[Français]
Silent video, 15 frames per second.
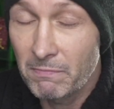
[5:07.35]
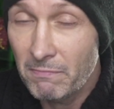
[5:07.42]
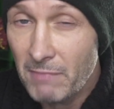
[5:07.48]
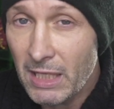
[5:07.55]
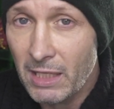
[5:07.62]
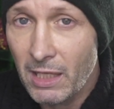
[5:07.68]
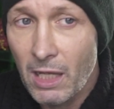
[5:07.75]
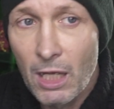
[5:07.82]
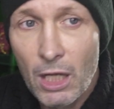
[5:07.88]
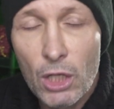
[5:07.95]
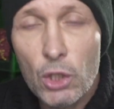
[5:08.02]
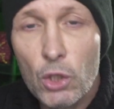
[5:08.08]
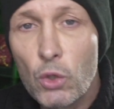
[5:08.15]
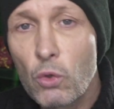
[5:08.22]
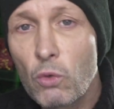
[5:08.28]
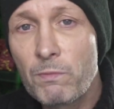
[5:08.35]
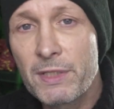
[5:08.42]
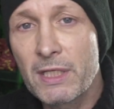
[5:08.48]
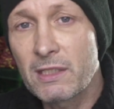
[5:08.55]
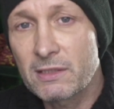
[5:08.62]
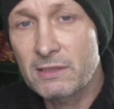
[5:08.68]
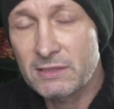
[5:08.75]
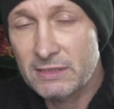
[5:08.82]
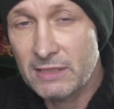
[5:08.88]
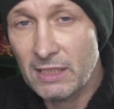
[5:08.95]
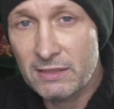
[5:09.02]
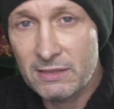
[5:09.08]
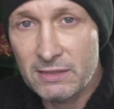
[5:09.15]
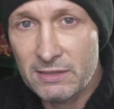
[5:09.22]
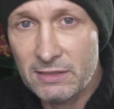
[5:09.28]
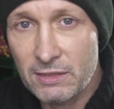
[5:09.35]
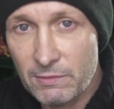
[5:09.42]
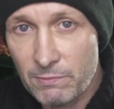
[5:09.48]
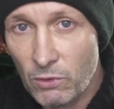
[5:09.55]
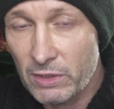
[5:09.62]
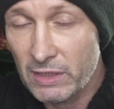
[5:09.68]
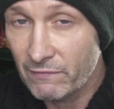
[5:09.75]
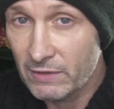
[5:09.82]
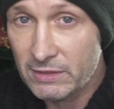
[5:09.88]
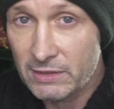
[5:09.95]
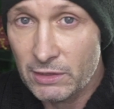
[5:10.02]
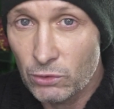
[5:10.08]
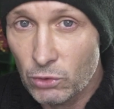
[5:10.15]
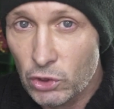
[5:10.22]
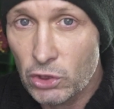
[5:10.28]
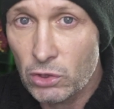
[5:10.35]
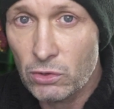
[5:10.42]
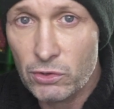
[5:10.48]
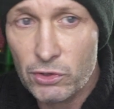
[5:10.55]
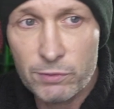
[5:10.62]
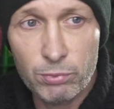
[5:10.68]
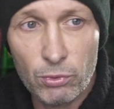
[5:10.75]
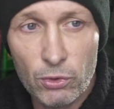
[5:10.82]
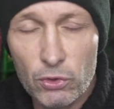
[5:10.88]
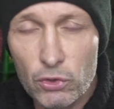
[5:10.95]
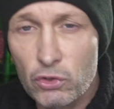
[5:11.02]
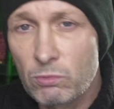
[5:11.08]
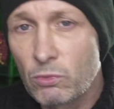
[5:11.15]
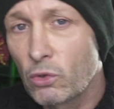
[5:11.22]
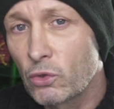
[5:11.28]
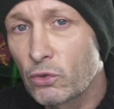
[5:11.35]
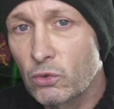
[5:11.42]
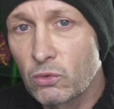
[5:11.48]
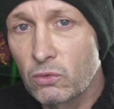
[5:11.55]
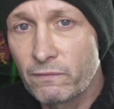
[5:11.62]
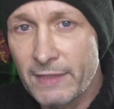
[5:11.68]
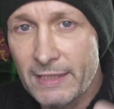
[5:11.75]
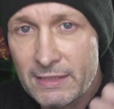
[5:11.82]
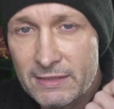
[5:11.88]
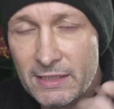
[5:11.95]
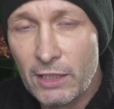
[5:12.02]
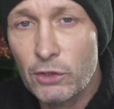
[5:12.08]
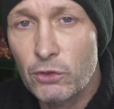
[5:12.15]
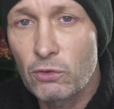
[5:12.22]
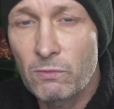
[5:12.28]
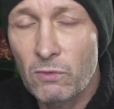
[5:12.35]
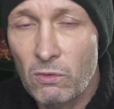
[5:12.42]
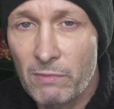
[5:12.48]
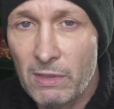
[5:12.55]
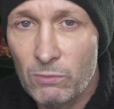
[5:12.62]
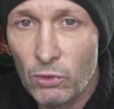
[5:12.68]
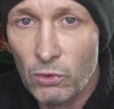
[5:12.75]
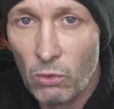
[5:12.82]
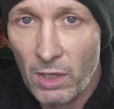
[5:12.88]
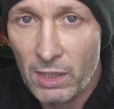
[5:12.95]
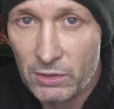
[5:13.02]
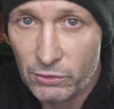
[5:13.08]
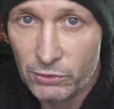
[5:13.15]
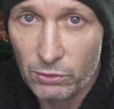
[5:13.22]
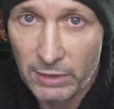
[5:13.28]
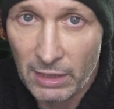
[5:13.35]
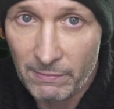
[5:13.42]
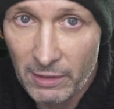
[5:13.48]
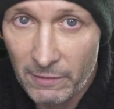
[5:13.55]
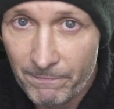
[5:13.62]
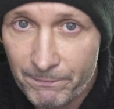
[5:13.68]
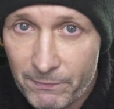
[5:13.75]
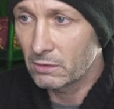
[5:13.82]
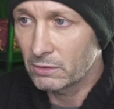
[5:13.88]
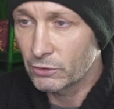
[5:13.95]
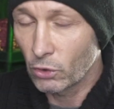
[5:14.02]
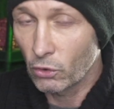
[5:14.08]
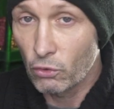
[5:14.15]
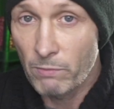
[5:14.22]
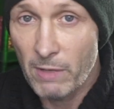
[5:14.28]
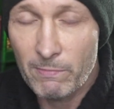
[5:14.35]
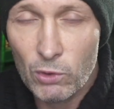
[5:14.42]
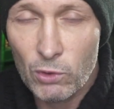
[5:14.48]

Mais combien statistiquement y avait-il de chances pour que je me retrouve exactement au même endroit que ce gamin, dans le même